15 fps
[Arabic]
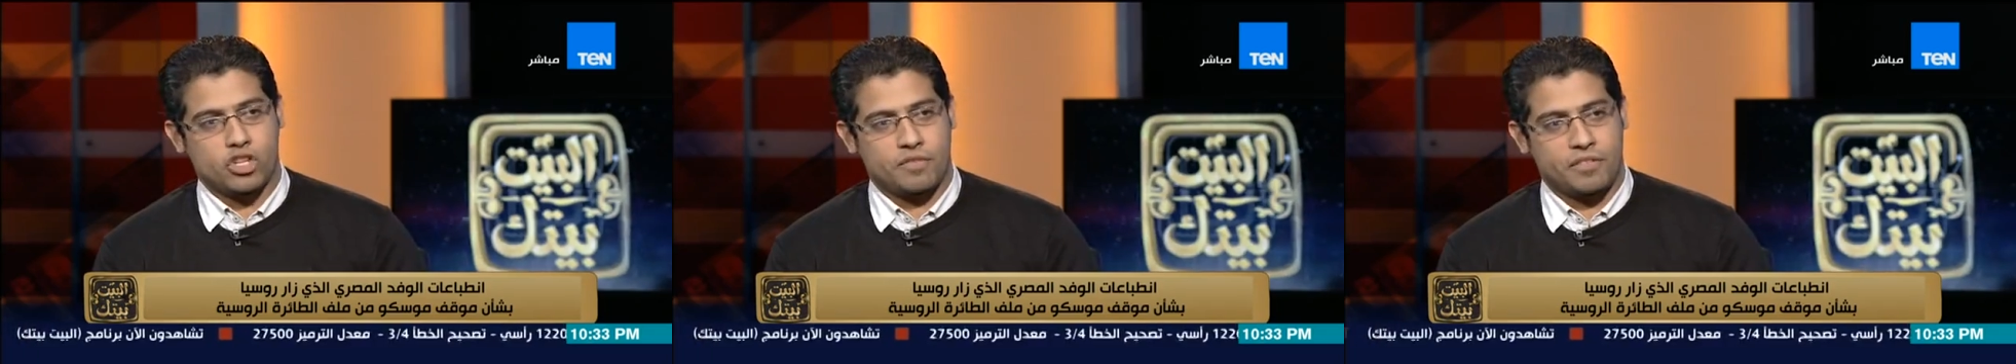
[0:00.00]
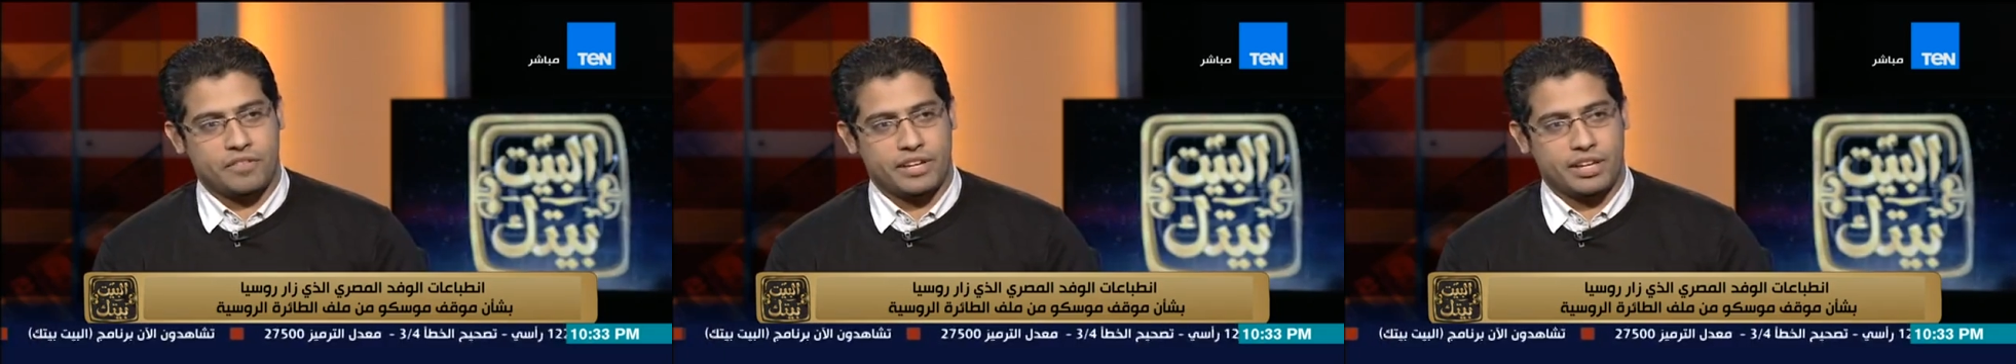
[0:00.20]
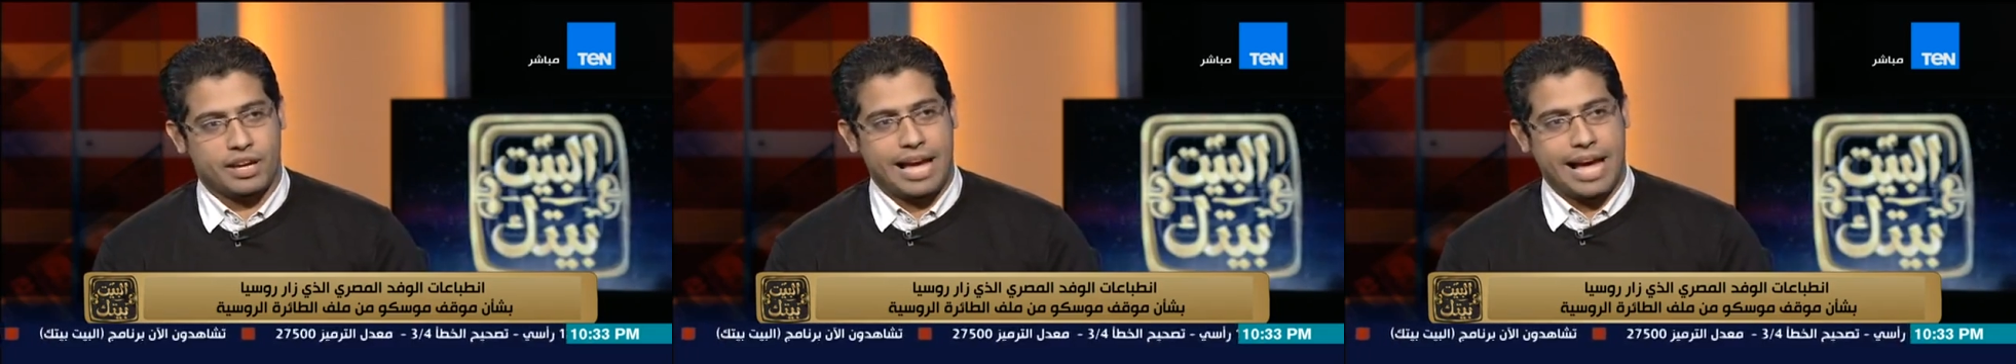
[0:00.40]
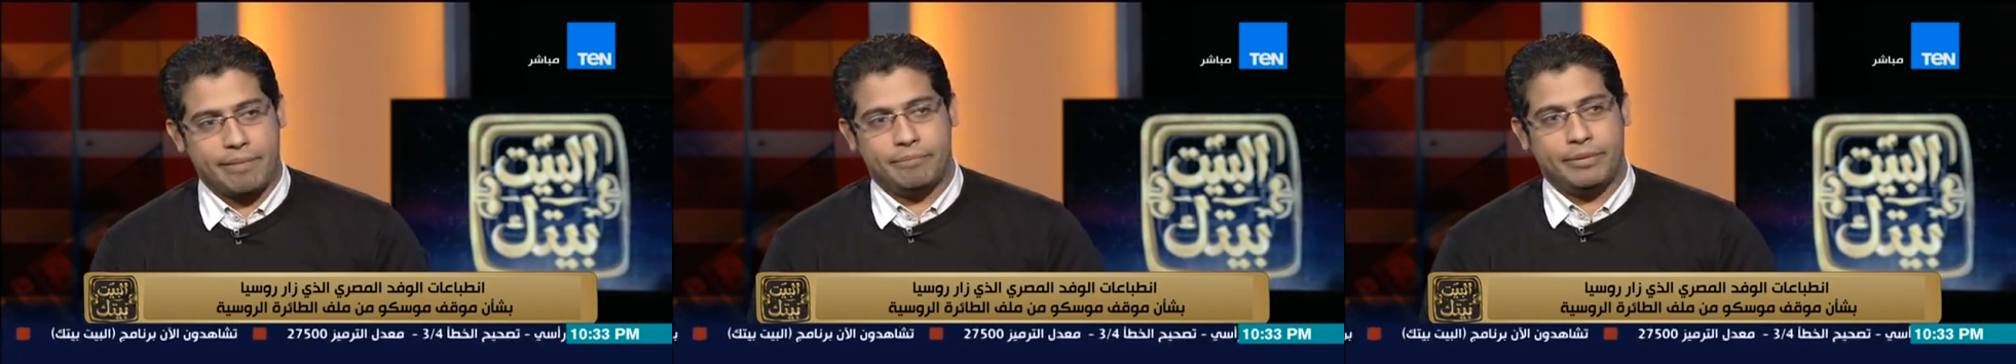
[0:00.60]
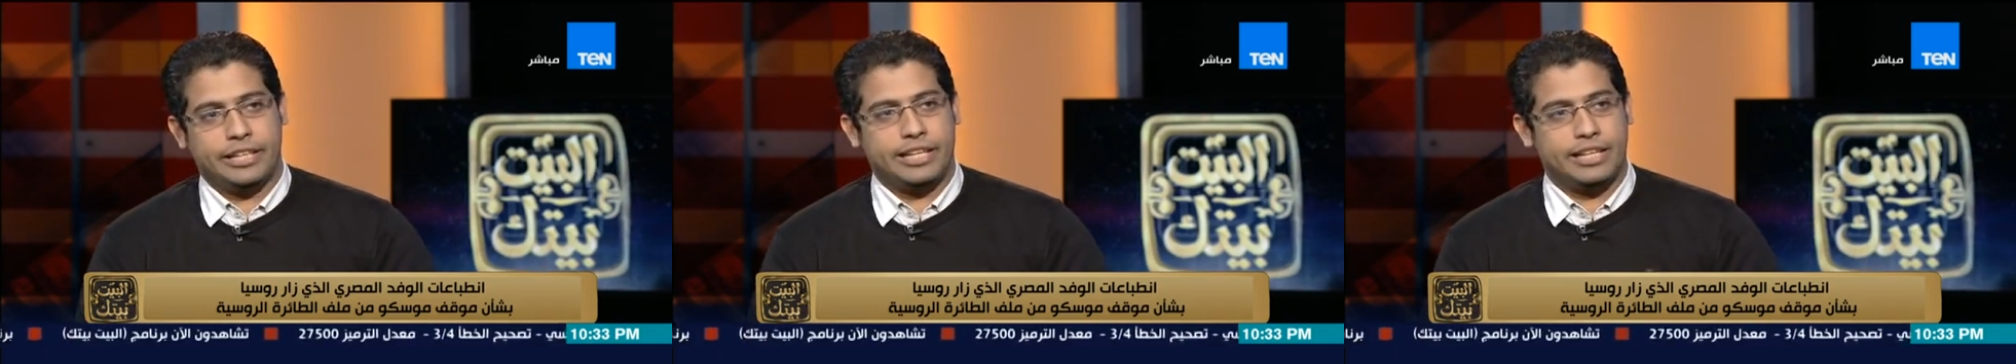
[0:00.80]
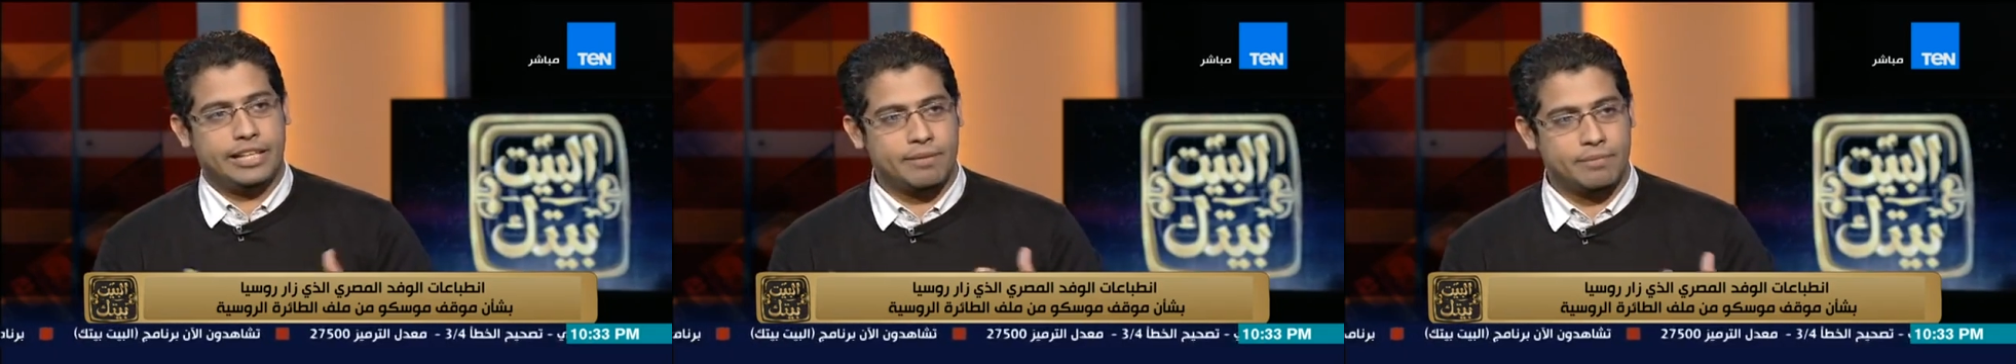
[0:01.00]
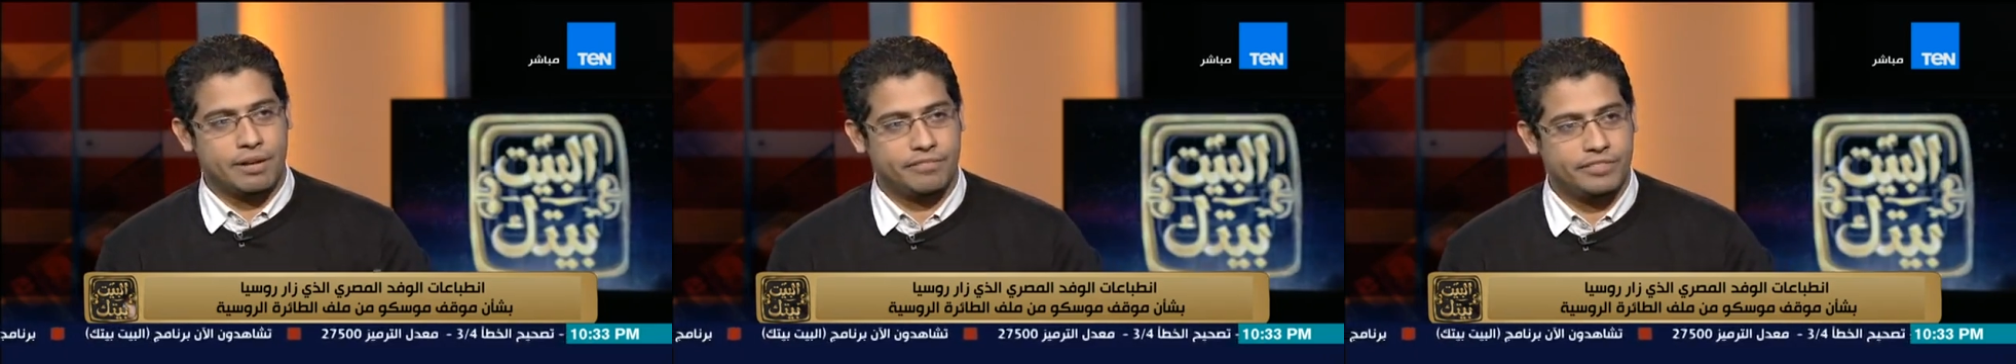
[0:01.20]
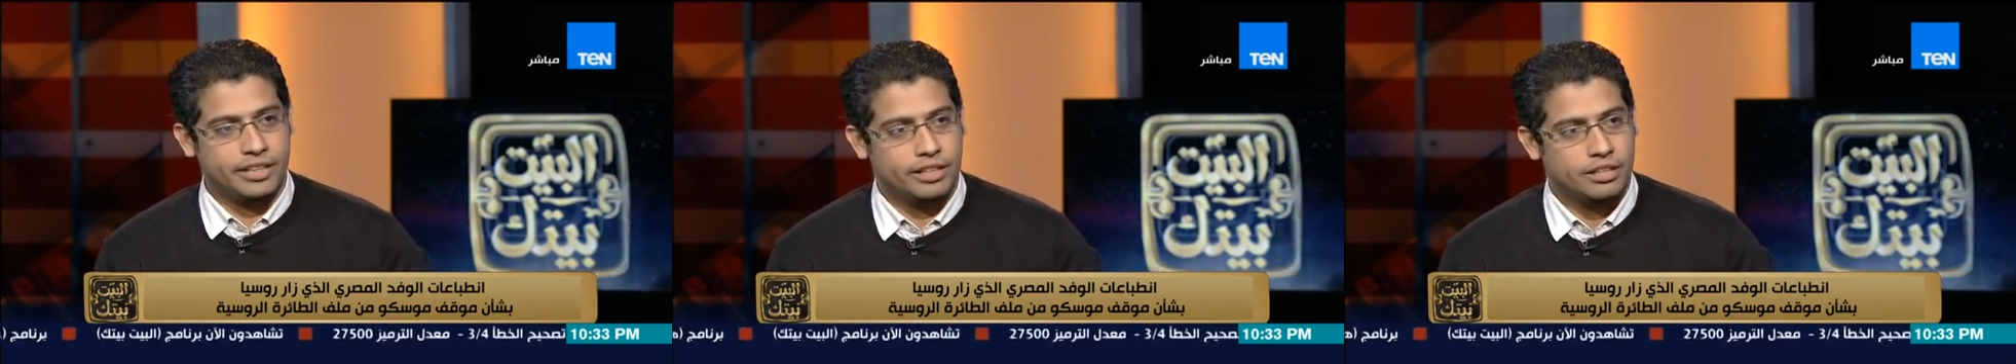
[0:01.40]
شفافيه حابين اللي
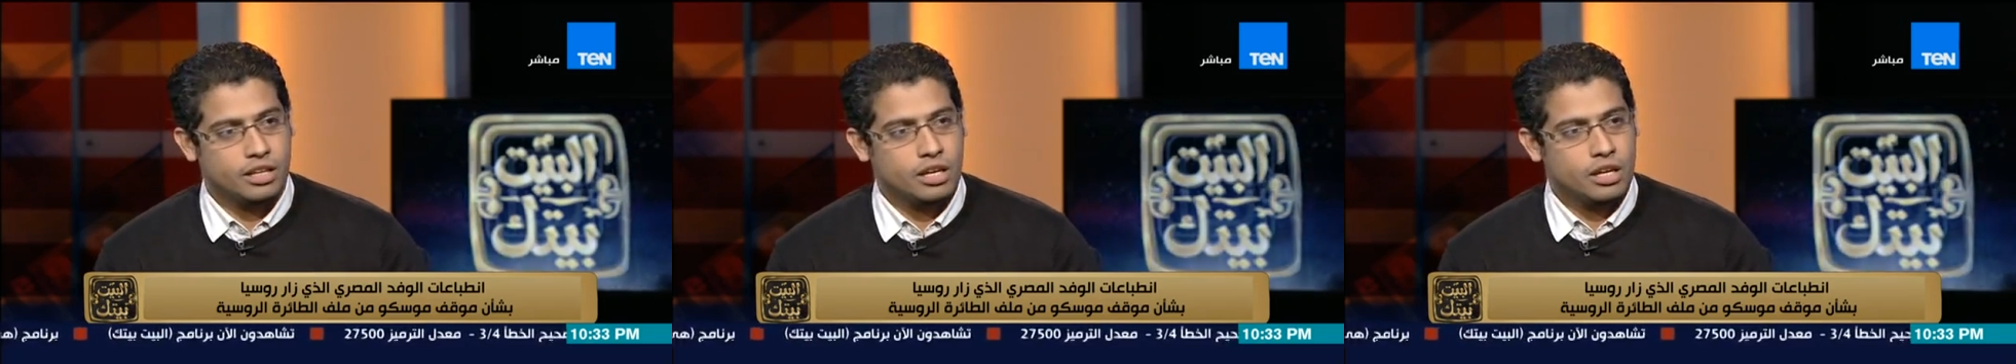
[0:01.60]
يبقى فيه